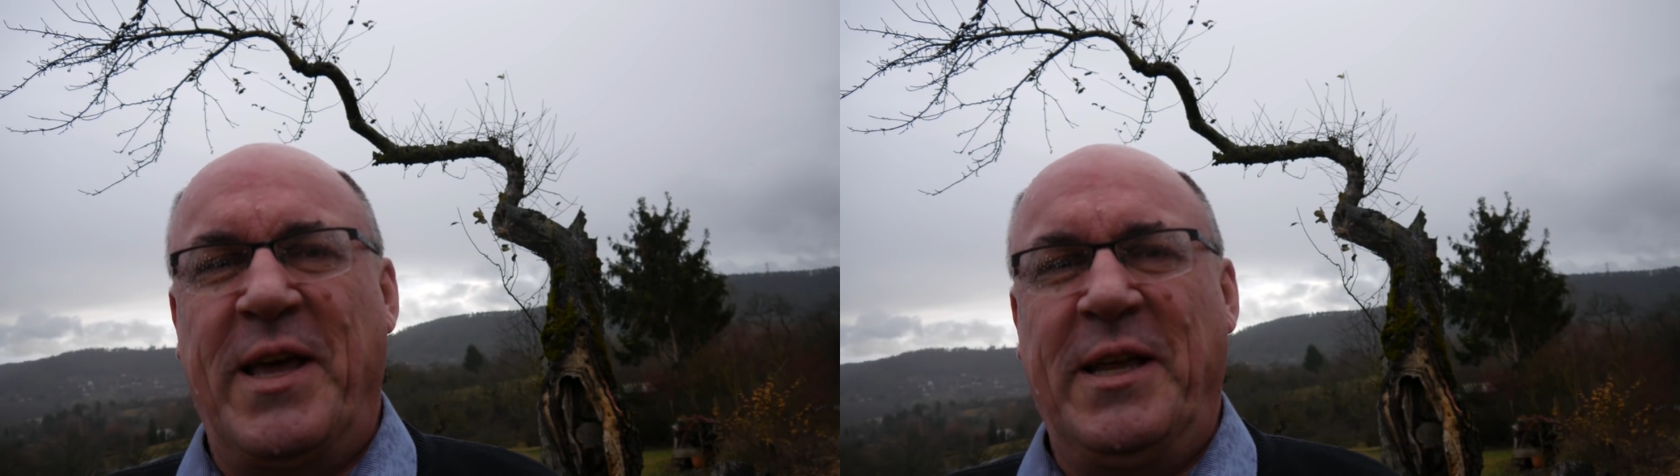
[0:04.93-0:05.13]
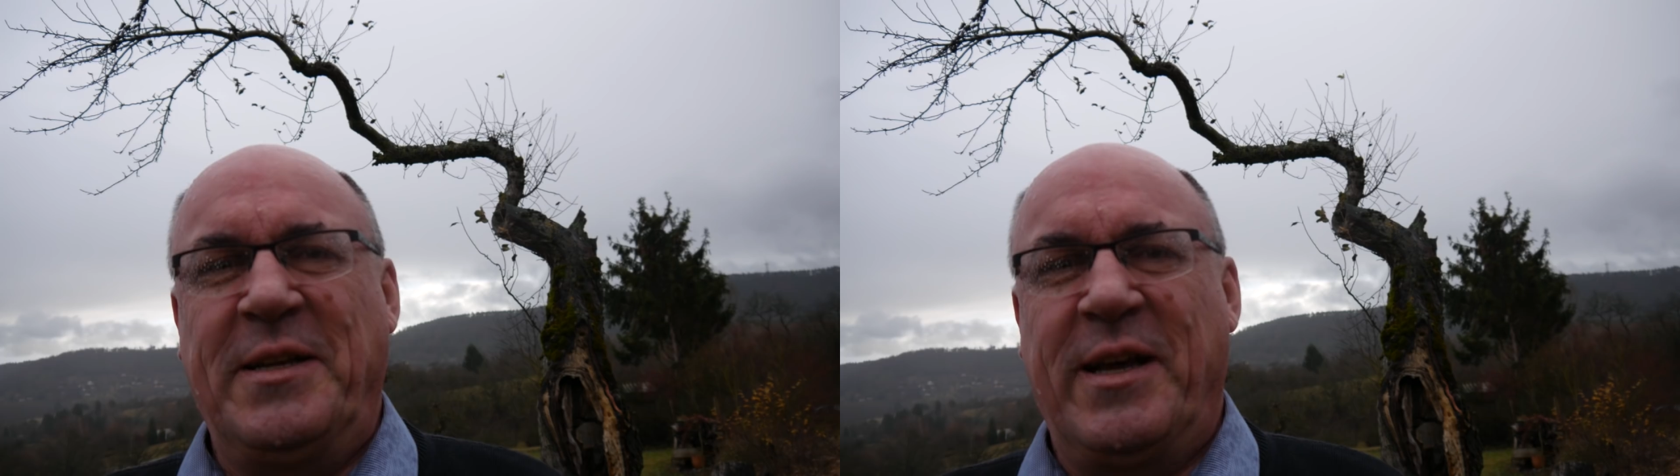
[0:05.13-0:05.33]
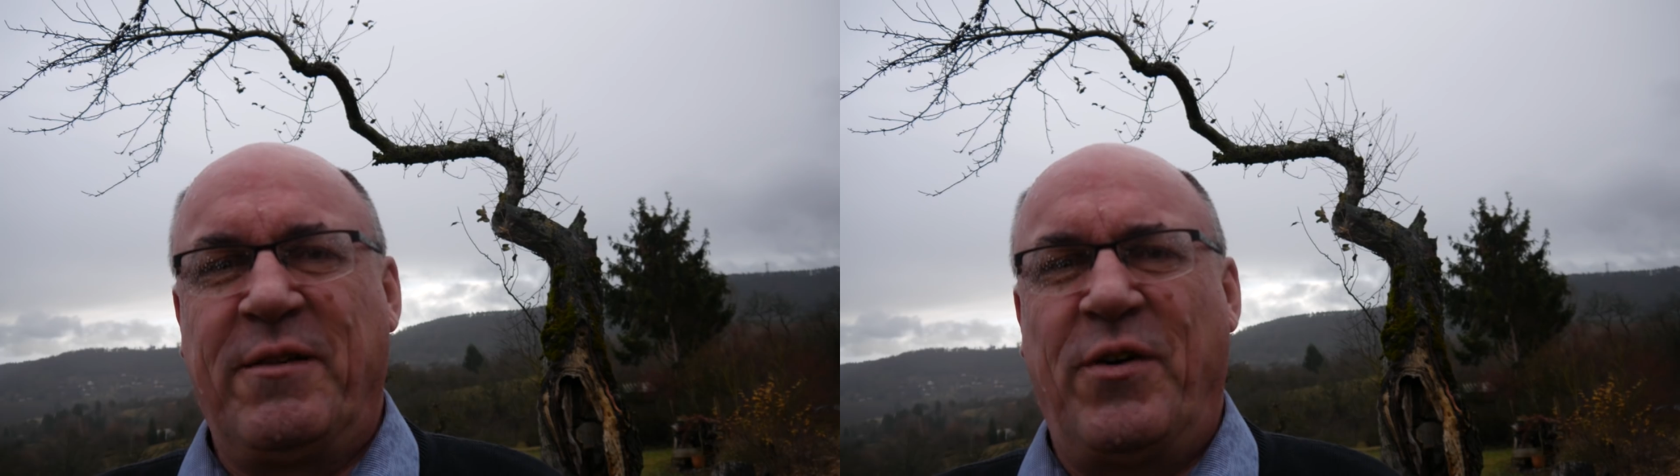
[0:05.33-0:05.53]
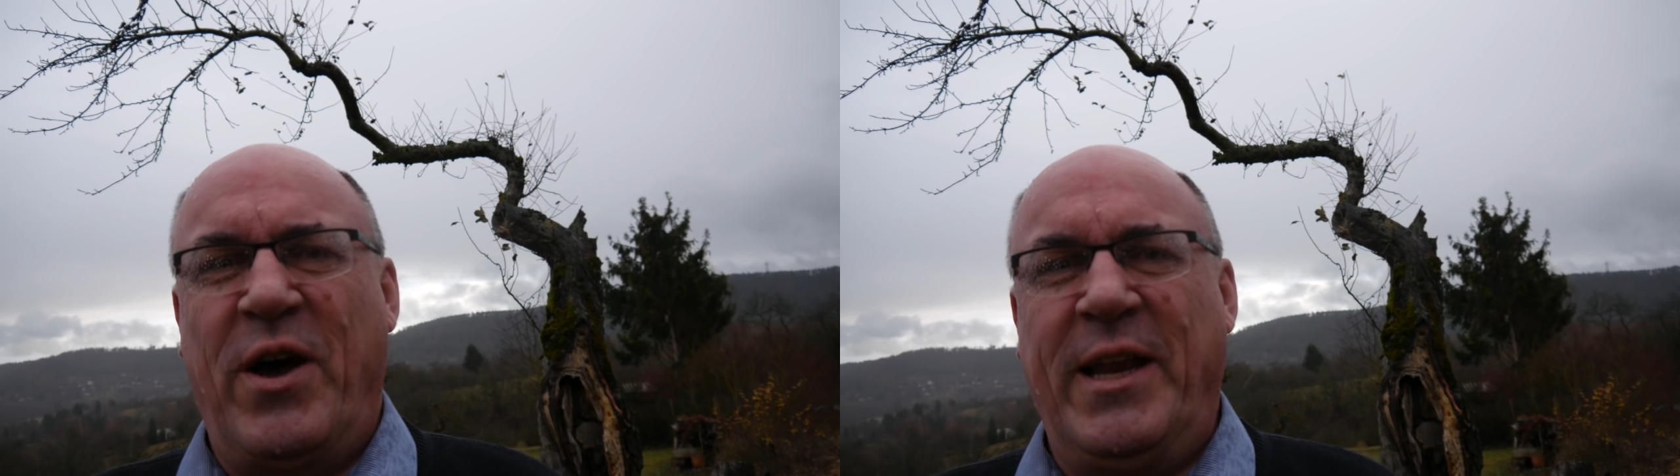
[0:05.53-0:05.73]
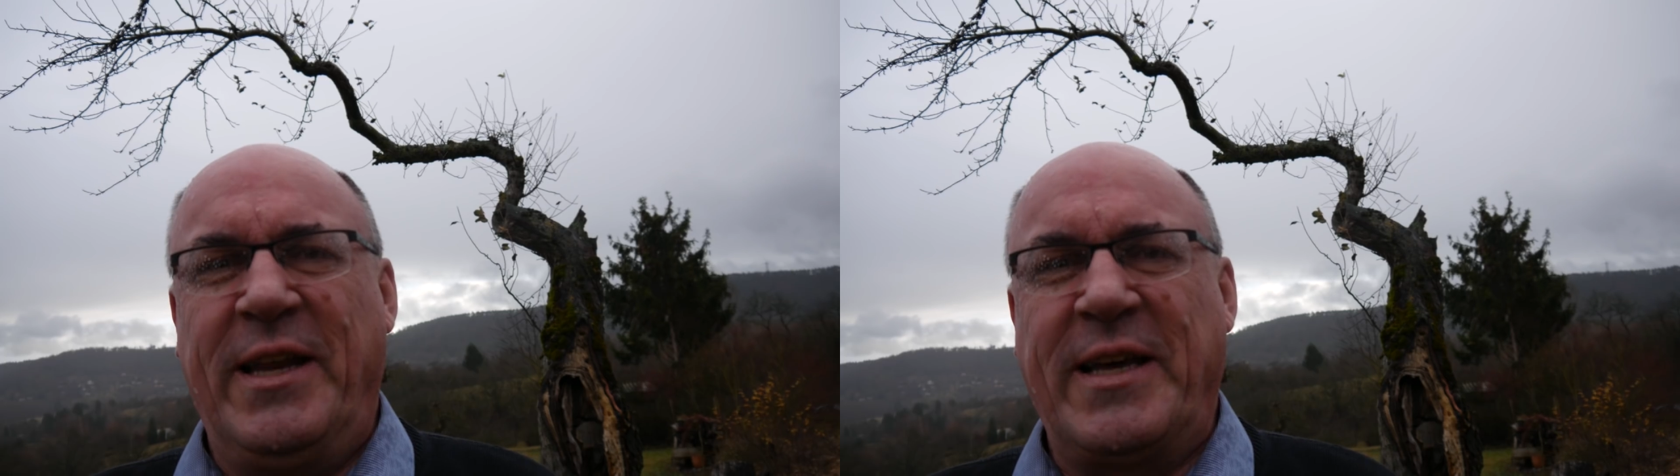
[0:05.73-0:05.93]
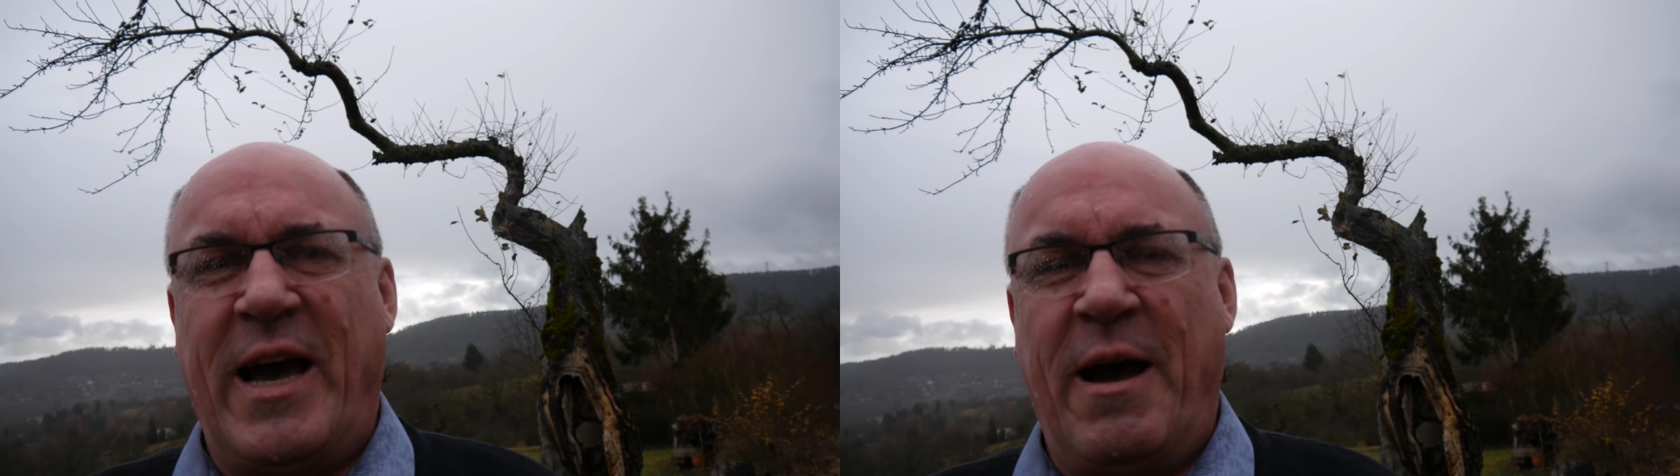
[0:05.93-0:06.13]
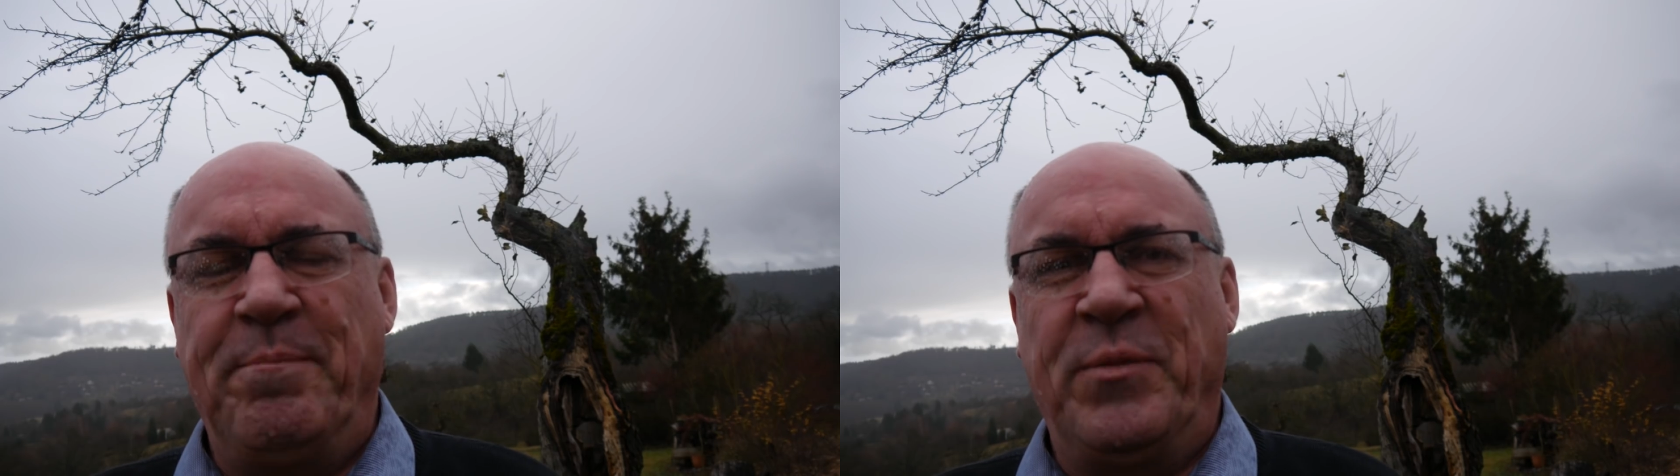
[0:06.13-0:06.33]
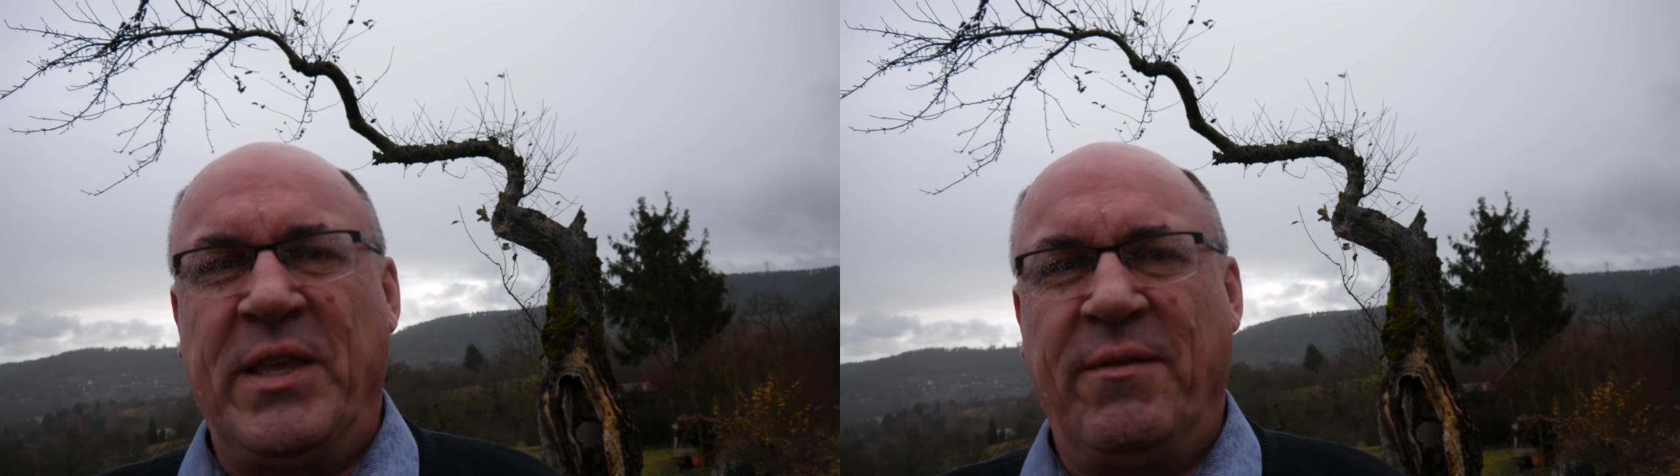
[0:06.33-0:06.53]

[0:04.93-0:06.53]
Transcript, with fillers: einen Tag vor Heiligabend.